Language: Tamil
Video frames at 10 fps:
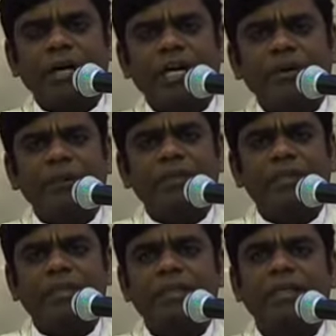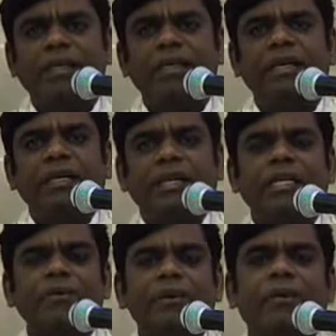ஆகவே வந்து இந்த
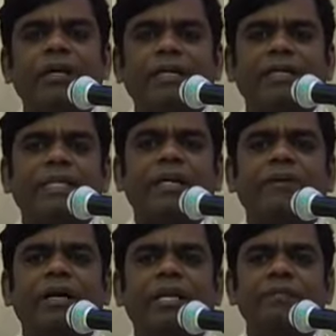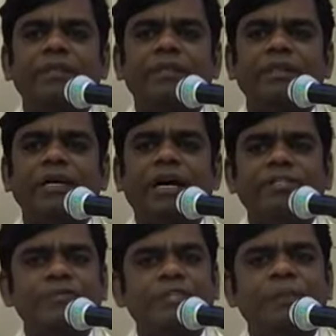கடவுள் வாழ்கிற தேவாலயம் வந்து
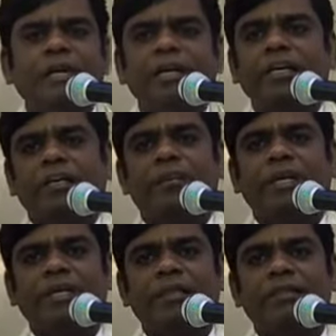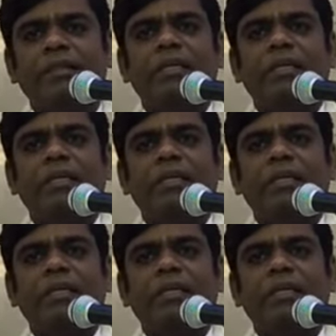அசுத்தமாக இருக்க முடியாது